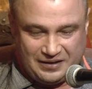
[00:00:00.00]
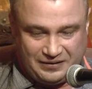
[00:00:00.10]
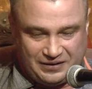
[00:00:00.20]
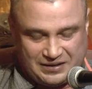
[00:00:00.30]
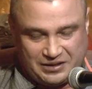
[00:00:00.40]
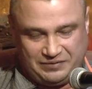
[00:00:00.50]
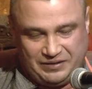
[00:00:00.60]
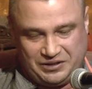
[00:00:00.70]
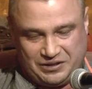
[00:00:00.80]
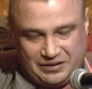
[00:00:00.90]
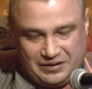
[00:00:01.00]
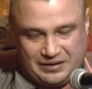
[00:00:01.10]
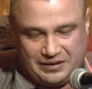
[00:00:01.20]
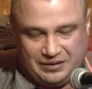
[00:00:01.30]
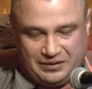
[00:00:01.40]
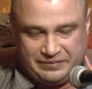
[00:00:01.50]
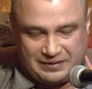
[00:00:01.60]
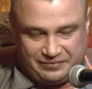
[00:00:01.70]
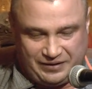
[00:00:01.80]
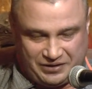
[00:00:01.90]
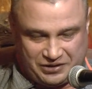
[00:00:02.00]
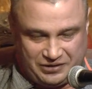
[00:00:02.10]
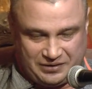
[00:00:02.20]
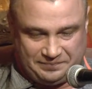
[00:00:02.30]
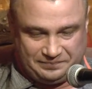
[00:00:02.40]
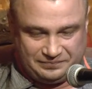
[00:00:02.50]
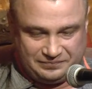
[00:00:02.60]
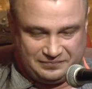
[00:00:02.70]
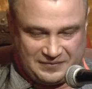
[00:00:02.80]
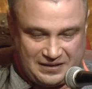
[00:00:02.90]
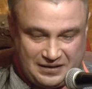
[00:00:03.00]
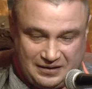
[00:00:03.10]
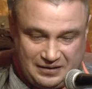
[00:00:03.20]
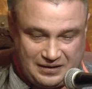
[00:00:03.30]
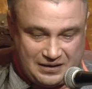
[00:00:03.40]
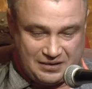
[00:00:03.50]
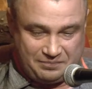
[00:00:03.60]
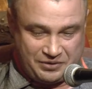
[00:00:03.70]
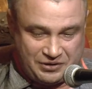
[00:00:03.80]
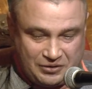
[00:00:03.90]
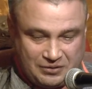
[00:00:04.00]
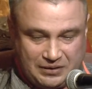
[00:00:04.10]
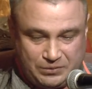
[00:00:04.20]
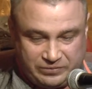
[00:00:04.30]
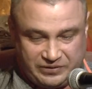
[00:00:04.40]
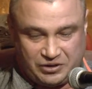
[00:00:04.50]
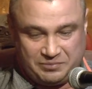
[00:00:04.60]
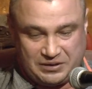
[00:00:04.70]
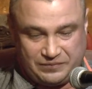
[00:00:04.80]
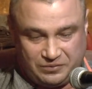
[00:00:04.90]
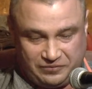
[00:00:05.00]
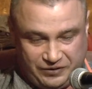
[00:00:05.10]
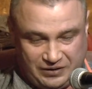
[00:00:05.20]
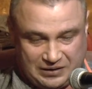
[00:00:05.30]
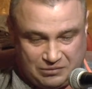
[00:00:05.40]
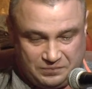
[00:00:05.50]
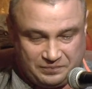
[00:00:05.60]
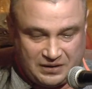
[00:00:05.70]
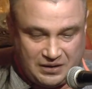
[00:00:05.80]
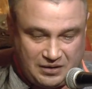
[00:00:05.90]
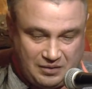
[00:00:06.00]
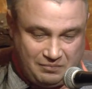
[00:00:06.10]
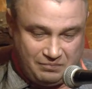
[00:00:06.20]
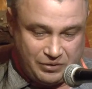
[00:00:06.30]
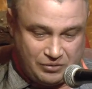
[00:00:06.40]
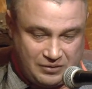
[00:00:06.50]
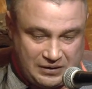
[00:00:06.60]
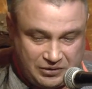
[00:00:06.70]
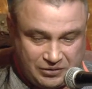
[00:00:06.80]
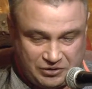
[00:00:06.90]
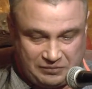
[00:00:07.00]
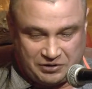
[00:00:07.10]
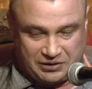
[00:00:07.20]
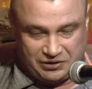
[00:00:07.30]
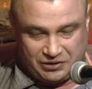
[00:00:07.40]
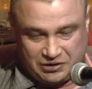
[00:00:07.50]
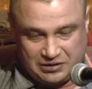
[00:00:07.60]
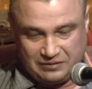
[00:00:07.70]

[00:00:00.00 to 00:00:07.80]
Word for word: Nic na świecie jednak nie trwa wiecznie. Ta przygoda również ma swój finał, bo nadchodzi przecież